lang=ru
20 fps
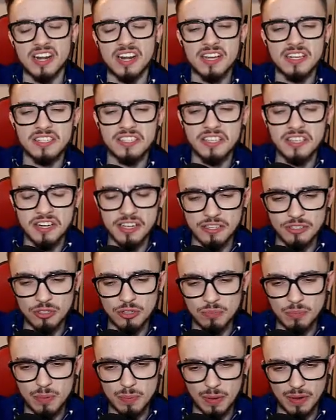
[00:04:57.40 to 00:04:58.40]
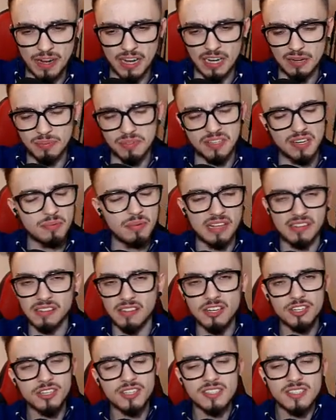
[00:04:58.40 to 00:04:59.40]
Вторая серия зомби-апокалипс.
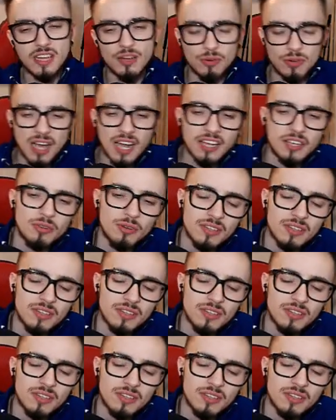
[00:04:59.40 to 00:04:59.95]
Ребят, я даже не знаю,